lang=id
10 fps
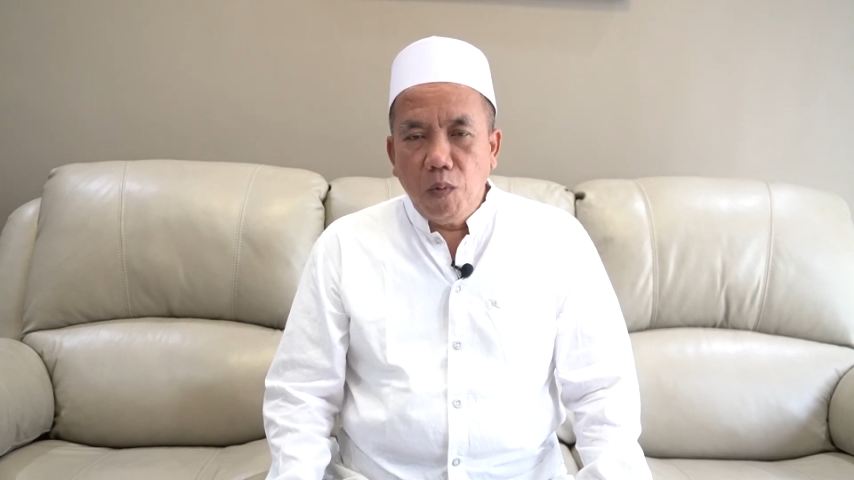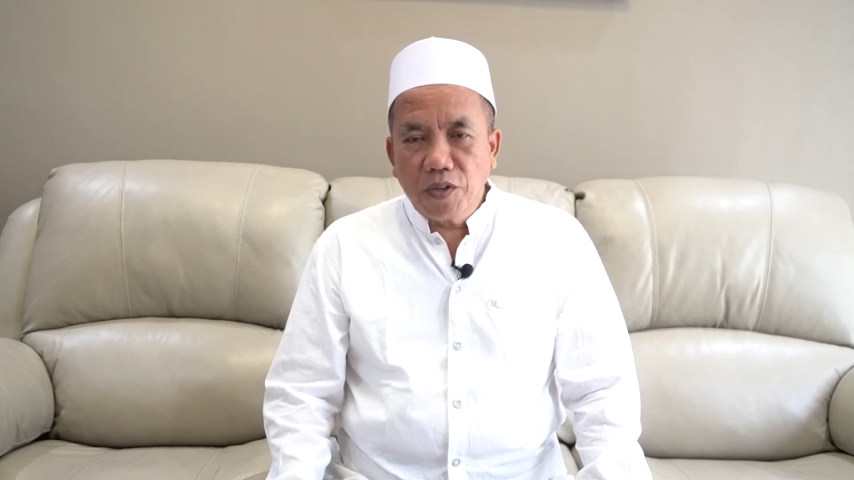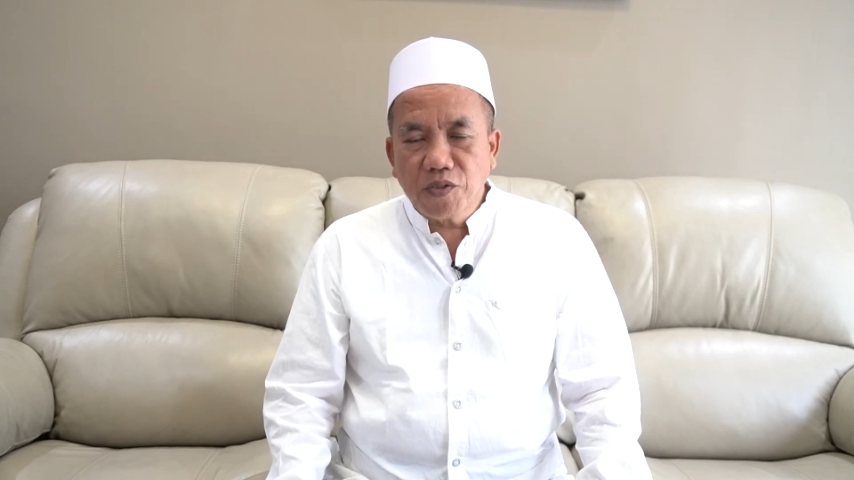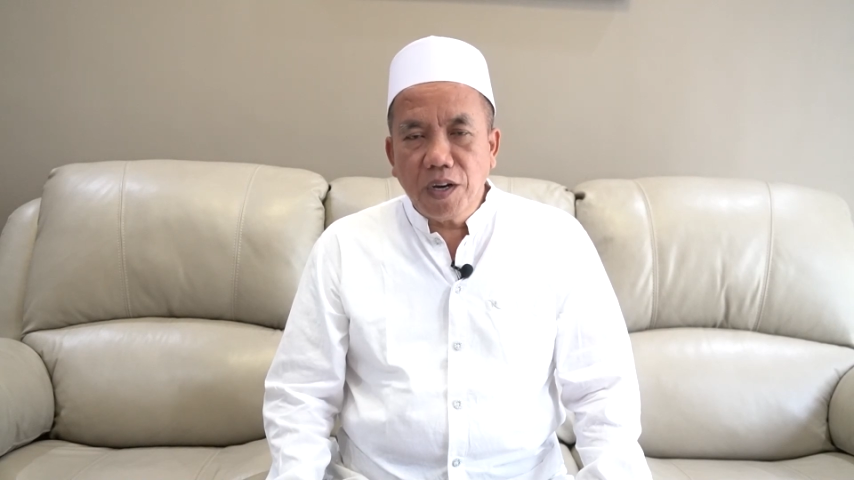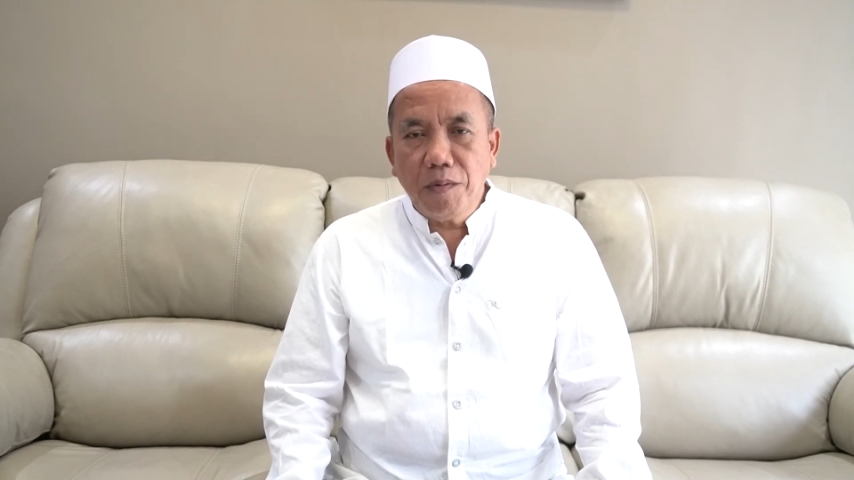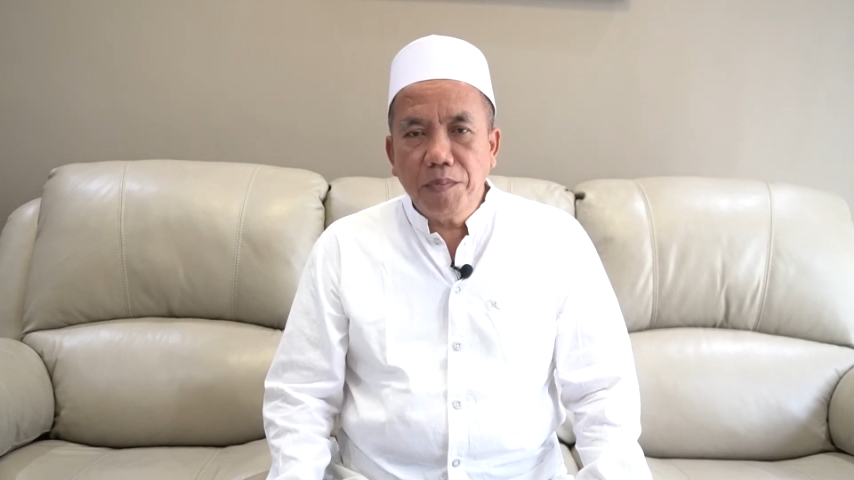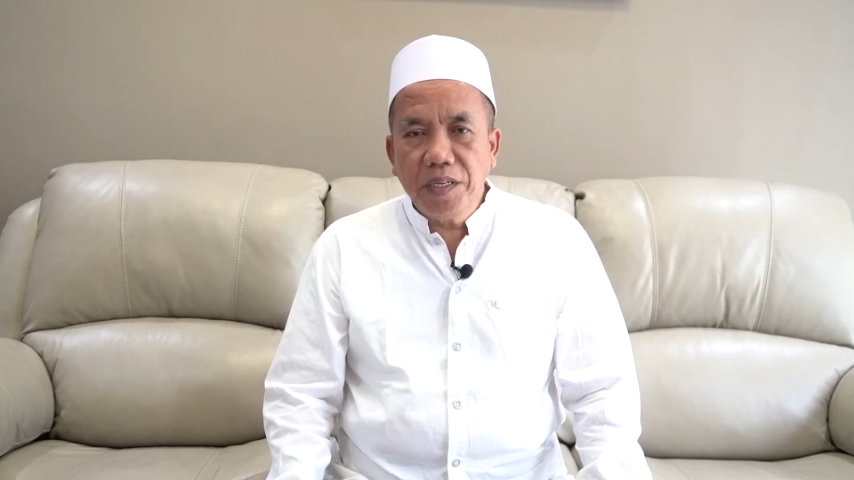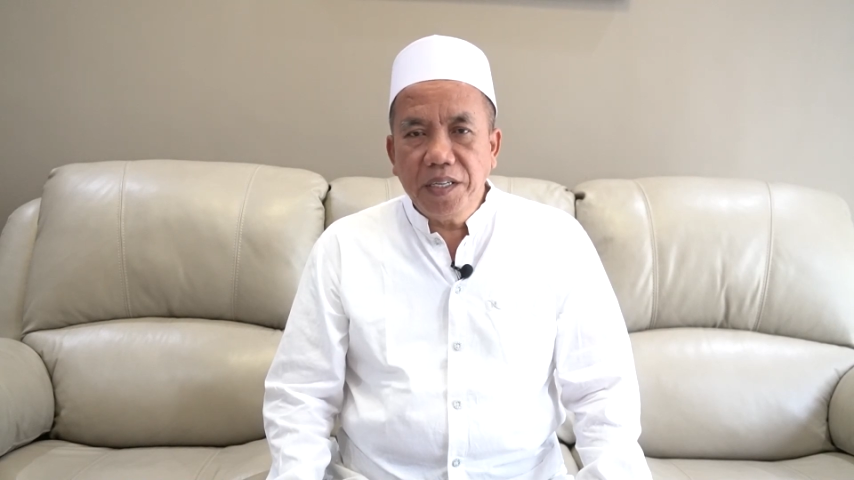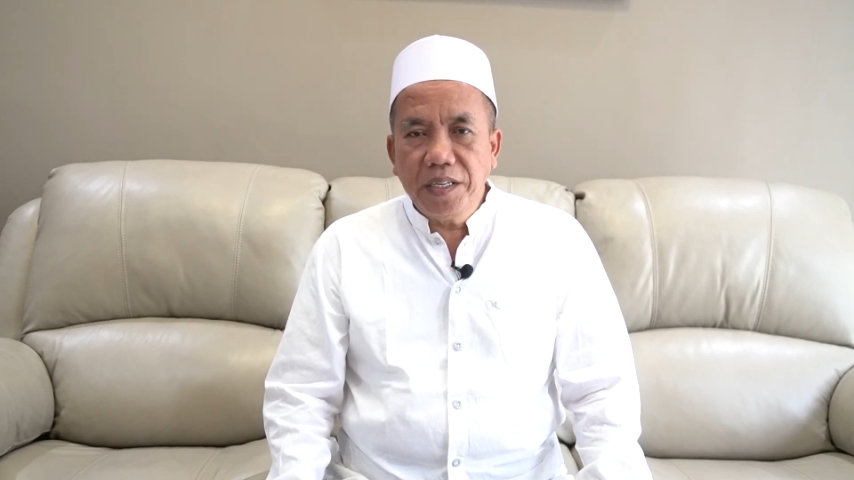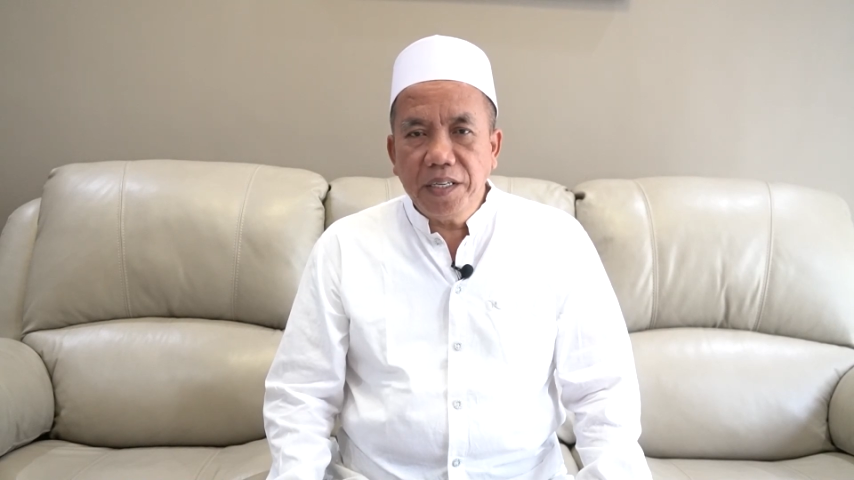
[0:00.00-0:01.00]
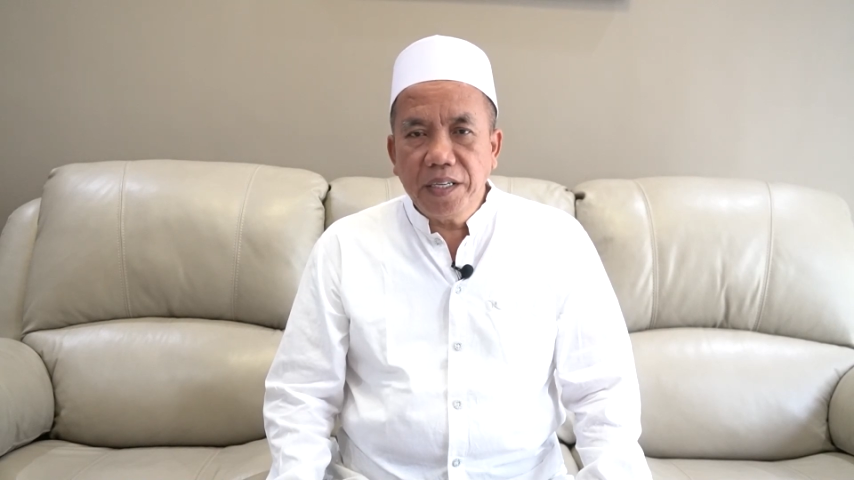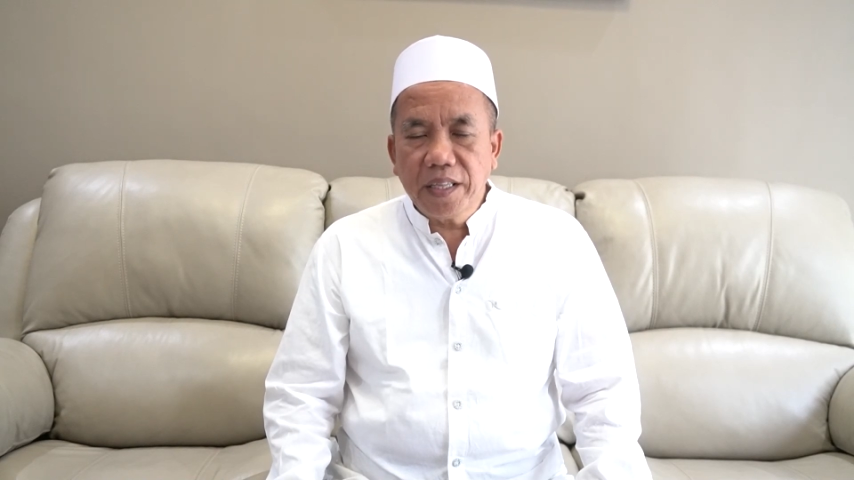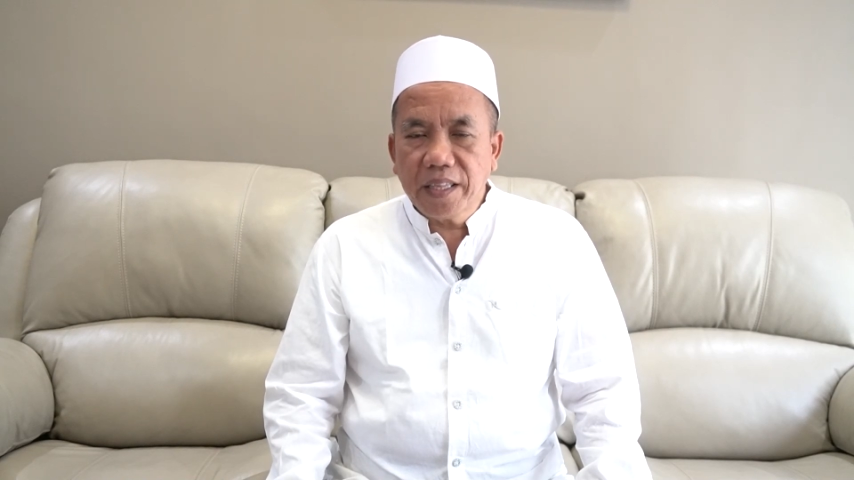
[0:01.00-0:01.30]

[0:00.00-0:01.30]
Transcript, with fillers: wa sahbihi